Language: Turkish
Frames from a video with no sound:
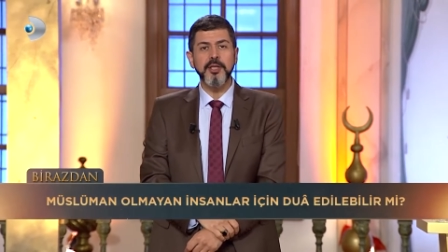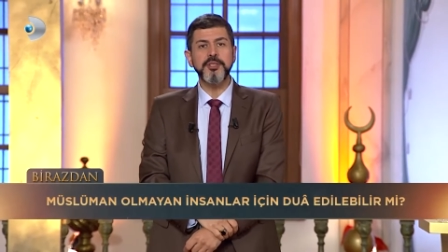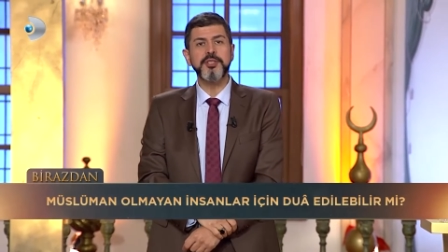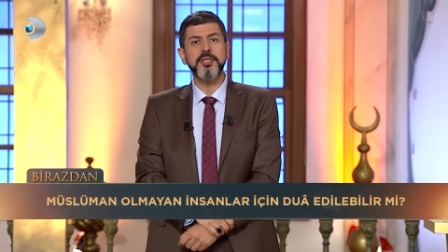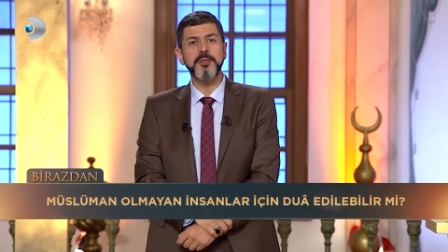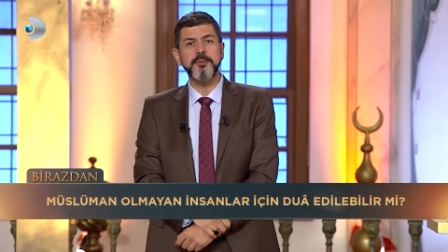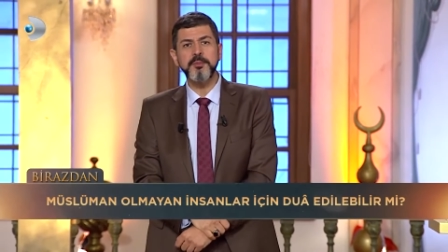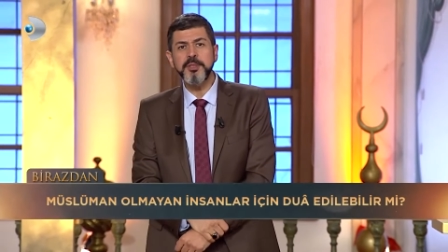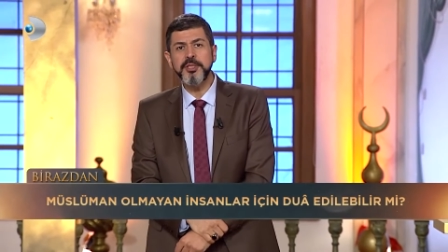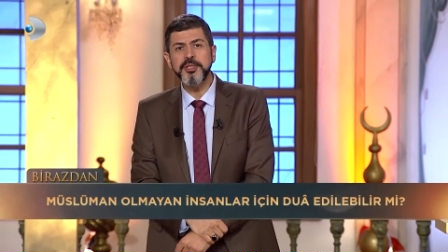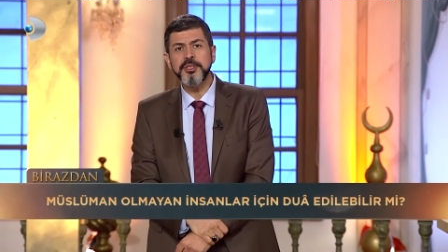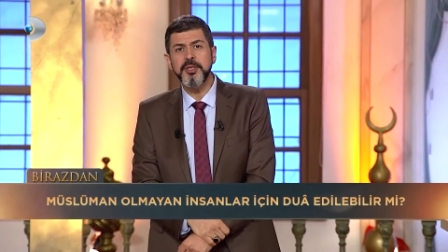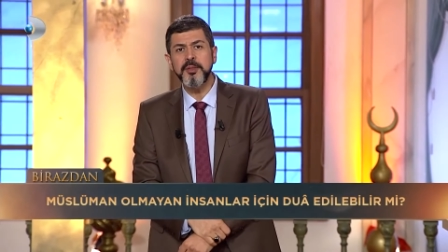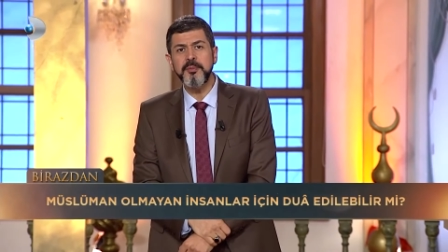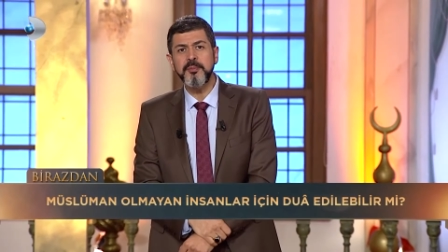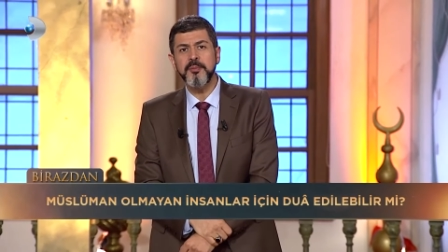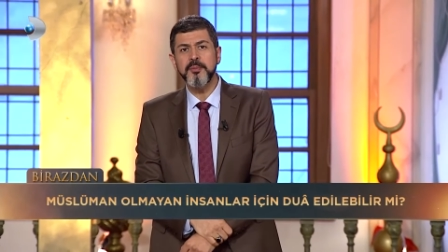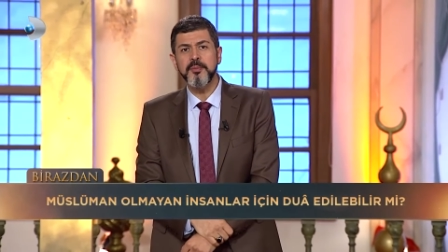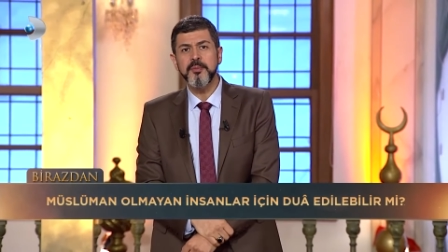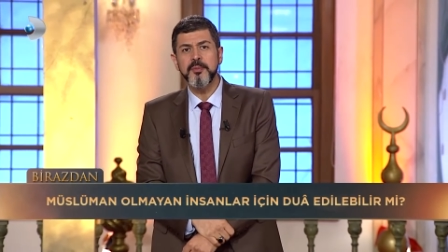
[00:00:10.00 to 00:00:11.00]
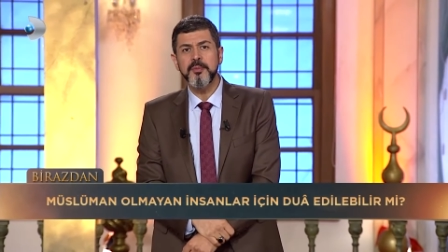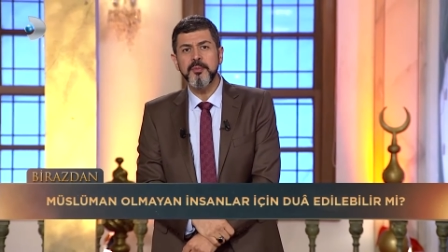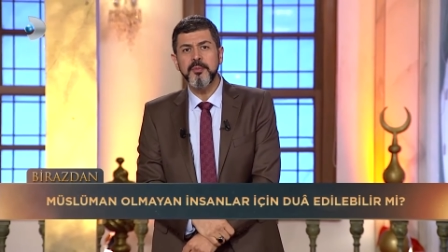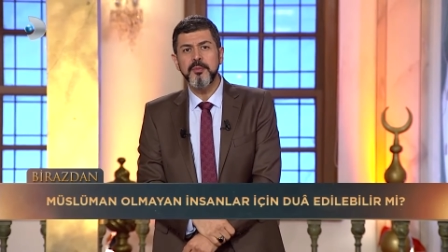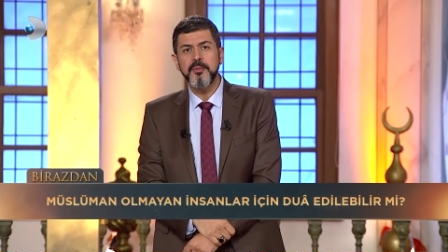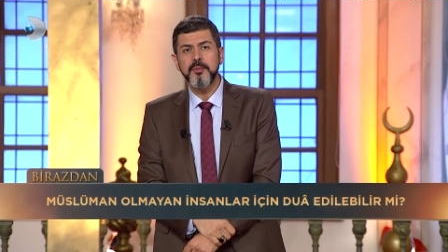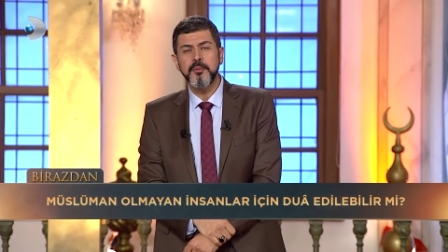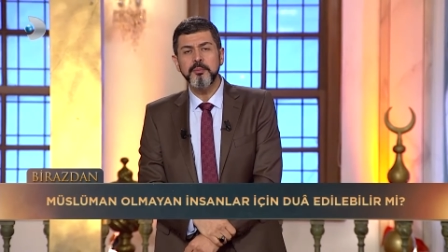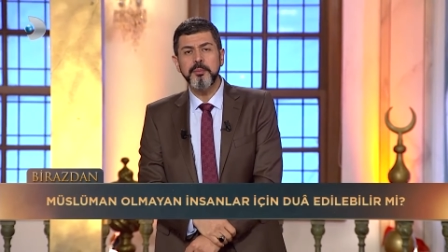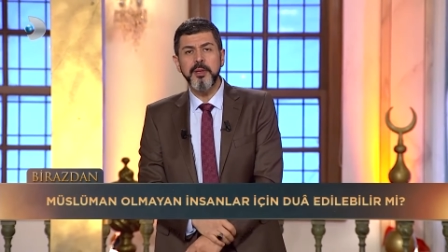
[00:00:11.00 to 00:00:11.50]
Acıkmıştım,
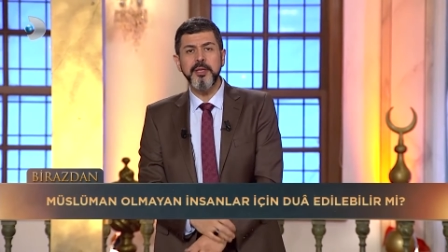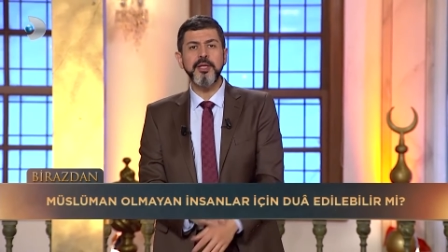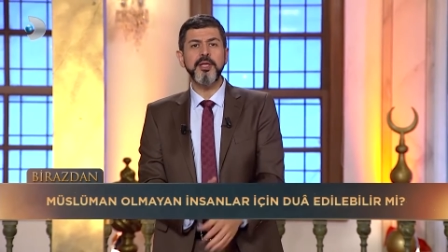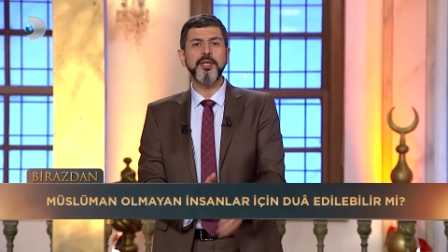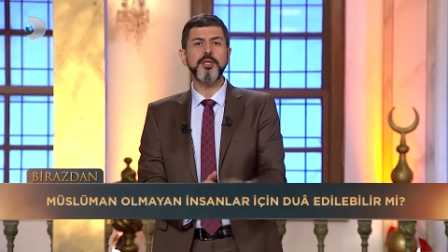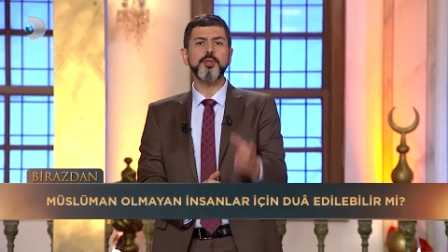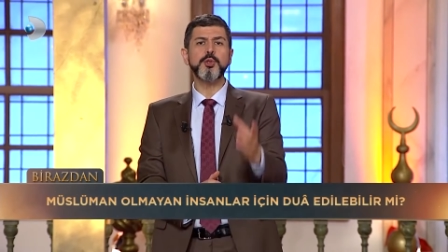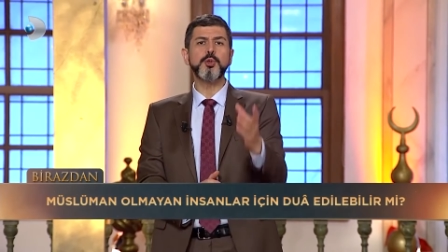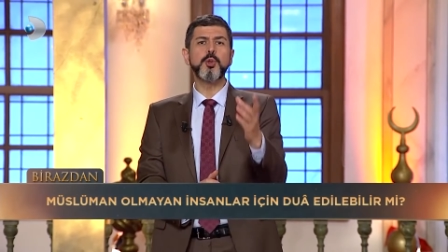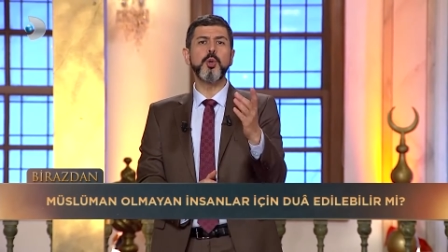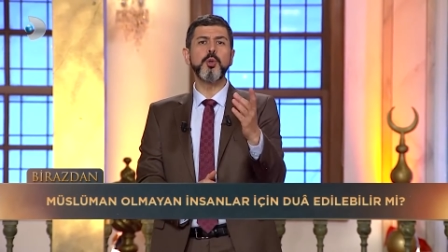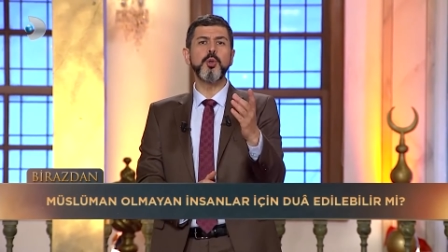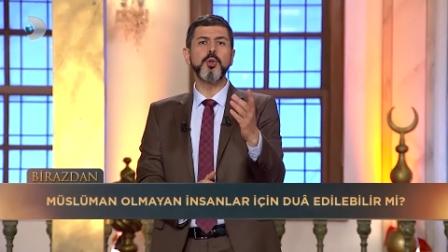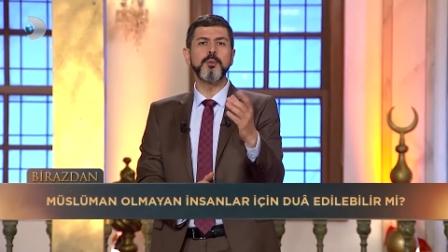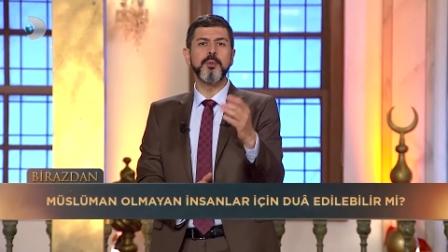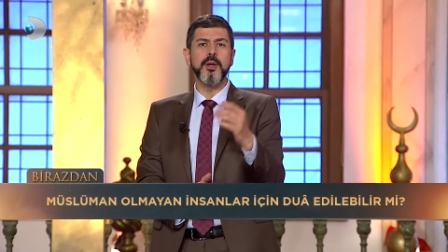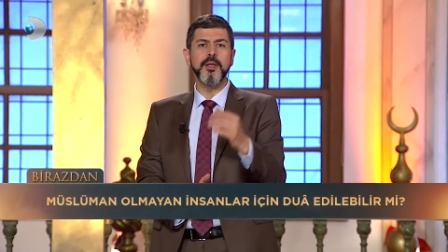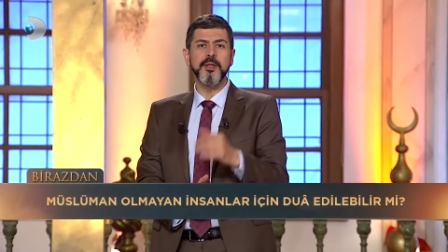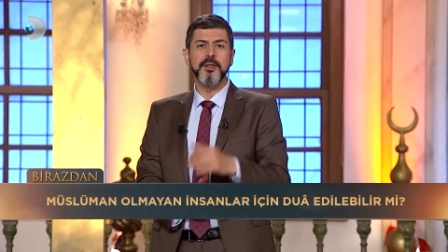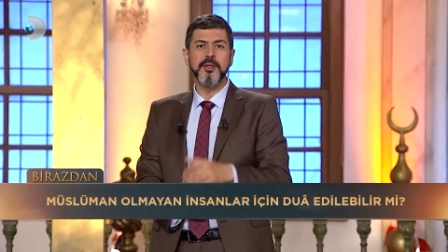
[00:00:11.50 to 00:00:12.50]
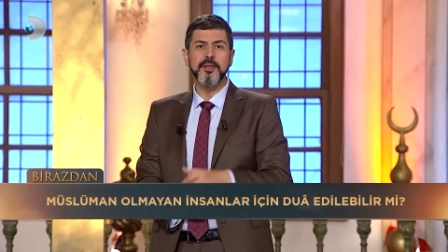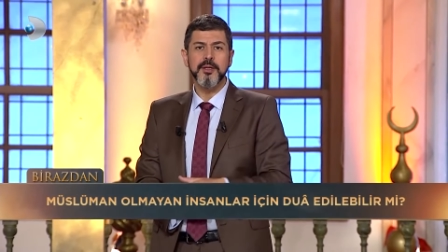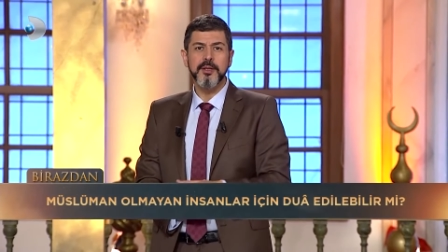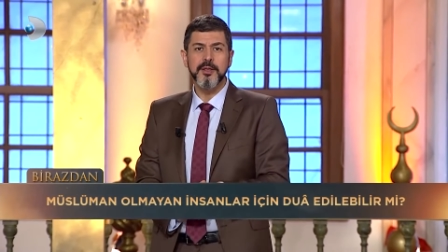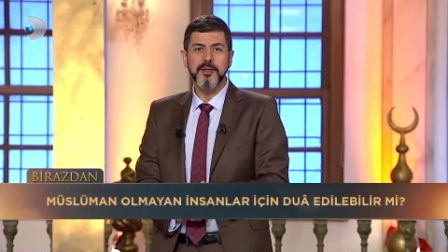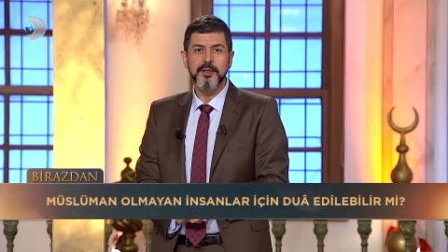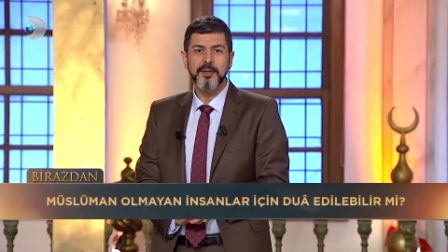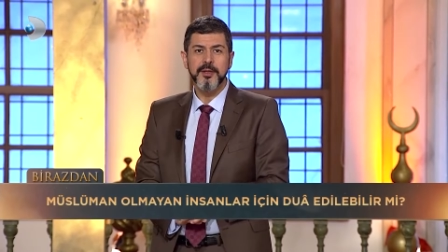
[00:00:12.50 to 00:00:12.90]
beni hiç doyurmadın.